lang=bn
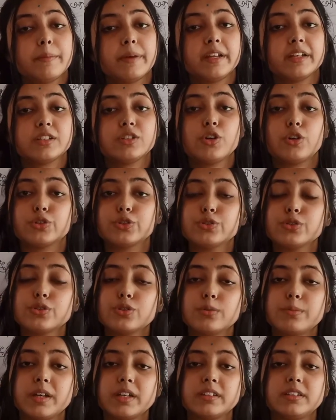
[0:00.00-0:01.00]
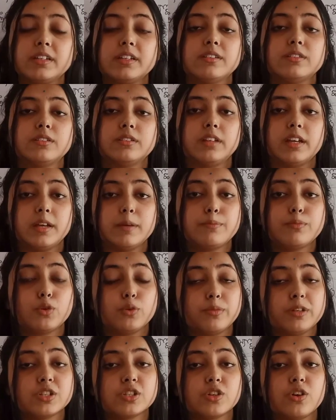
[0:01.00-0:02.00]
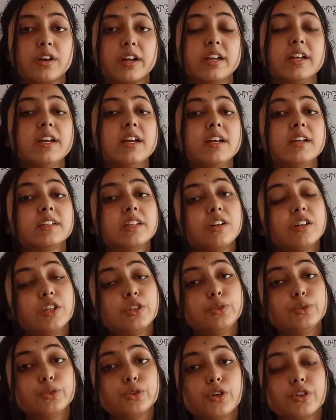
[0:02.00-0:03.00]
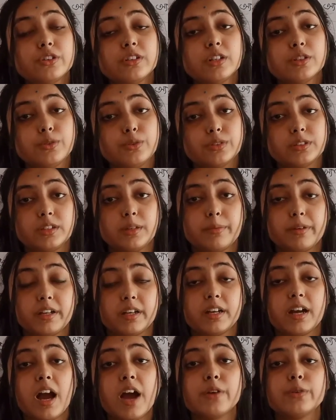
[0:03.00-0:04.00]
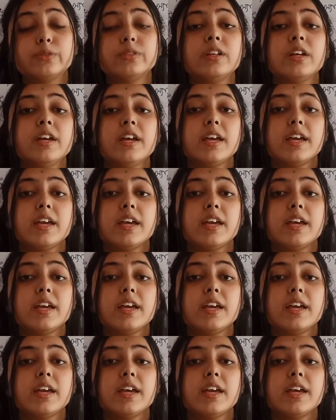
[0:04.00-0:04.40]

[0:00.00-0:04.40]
মানে একটি অসুস্থ ব্যক্তির দেহে প্রবেশ করে তাহলে দুর্ঘটনা ঘটতে পারে কারণ